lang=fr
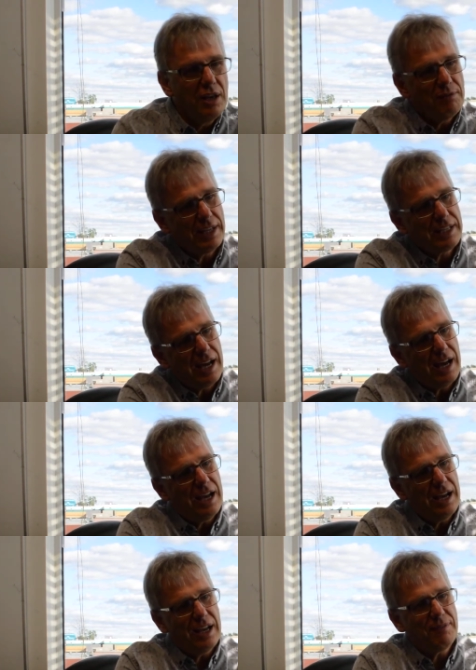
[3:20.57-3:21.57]
Fait
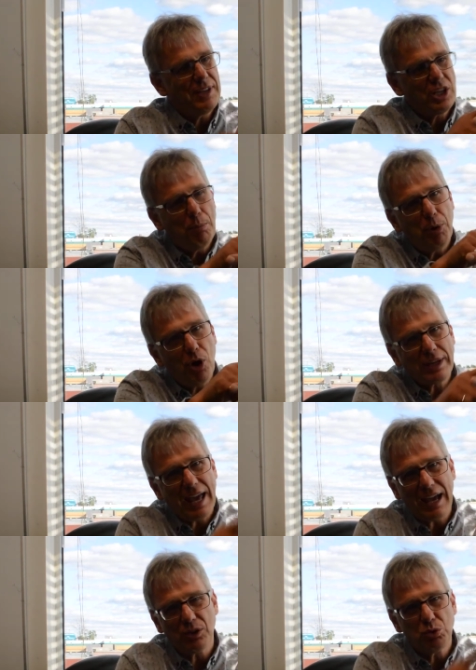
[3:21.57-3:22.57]
euh, qu'il n'y a pas
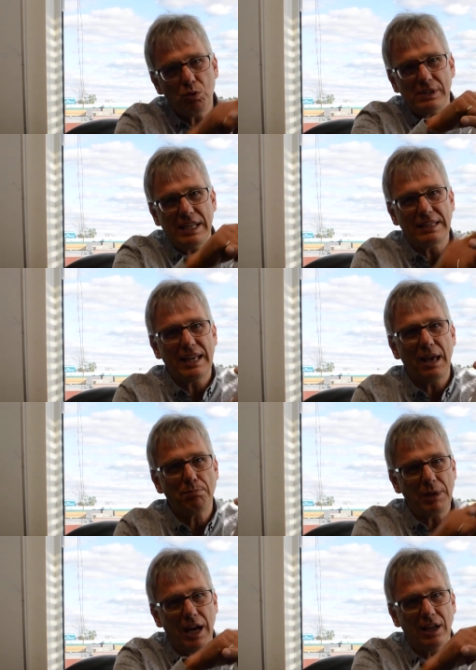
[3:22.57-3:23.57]
42
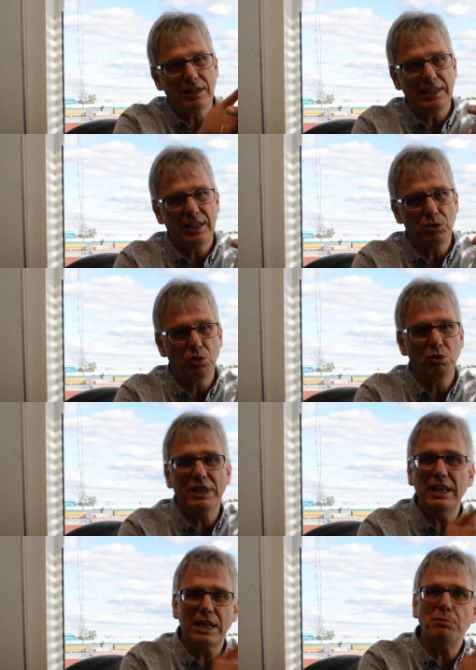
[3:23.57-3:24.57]
étapes entre les deux.
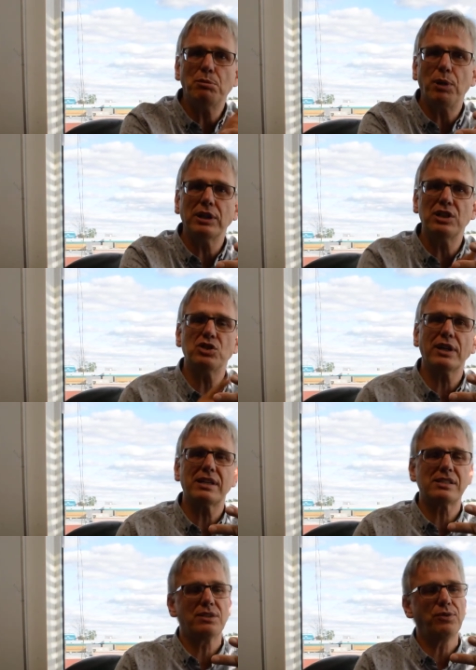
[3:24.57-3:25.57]
la plupart des gens,
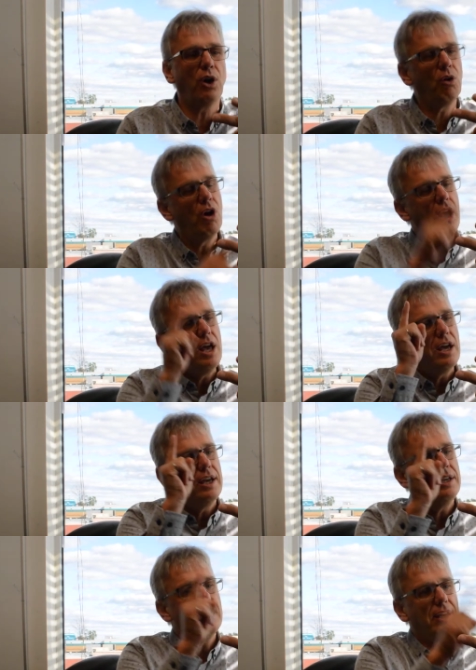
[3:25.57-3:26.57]
qu'est-ce qu'ils font?
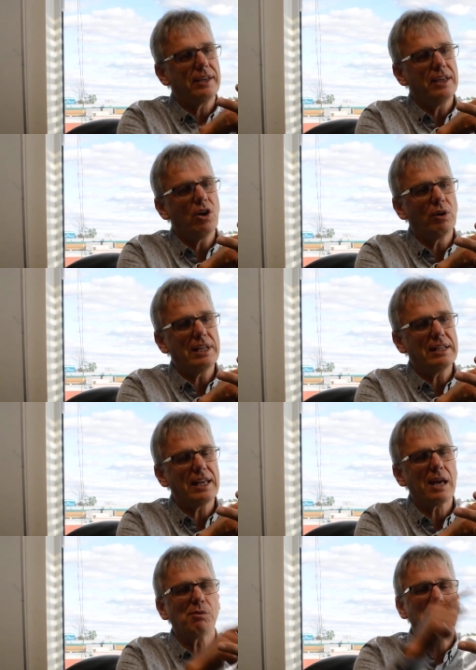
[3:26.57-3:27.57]
Ils, ont de
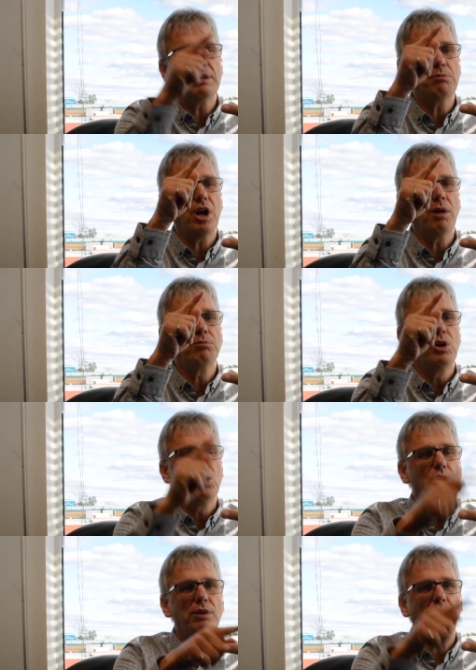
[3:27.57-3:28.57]
l'intérêt mon immeuble,
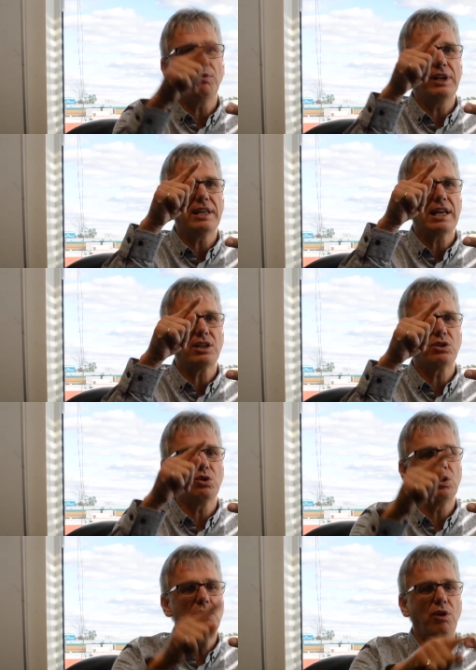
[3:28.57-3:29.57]
là ils vont faire les
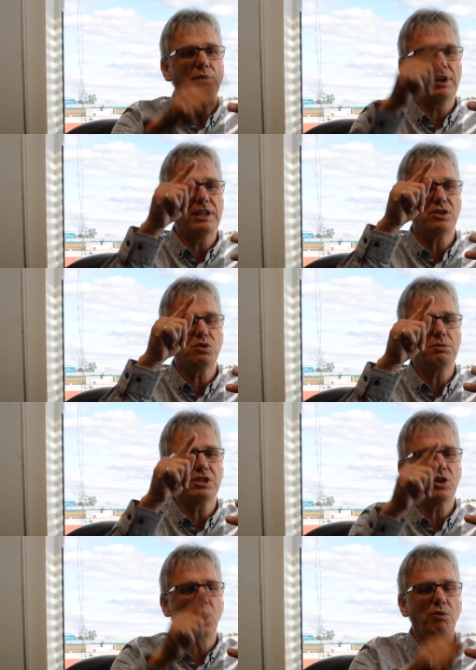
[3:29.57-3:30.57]
calculs, vont faire les
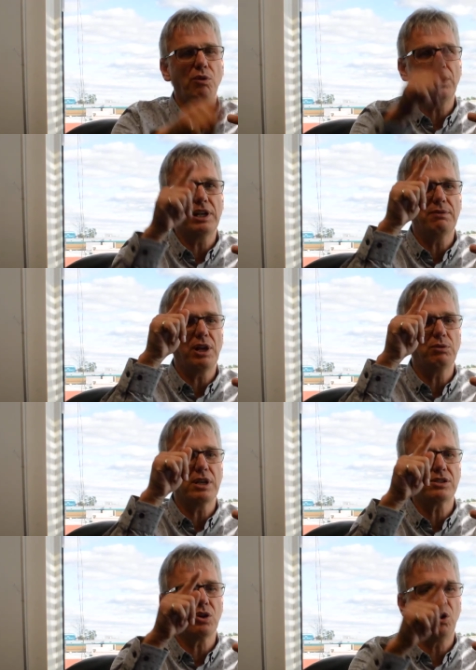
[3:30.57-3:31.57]
soumissions, vont faire
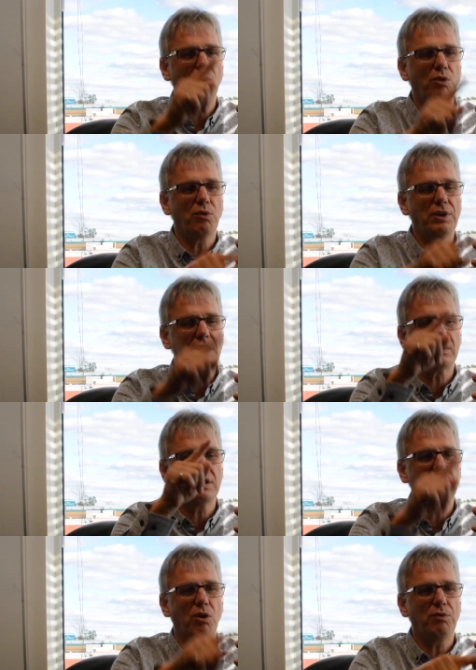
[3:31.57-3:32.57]
l'évaluation, vont faire
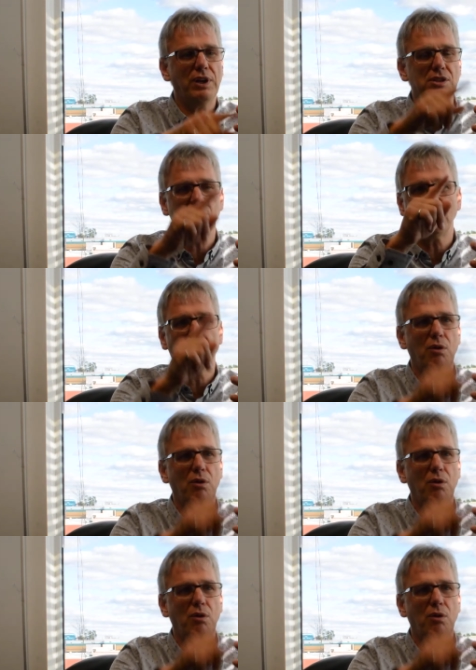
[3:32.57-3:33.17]
ci, vont faire ça, ils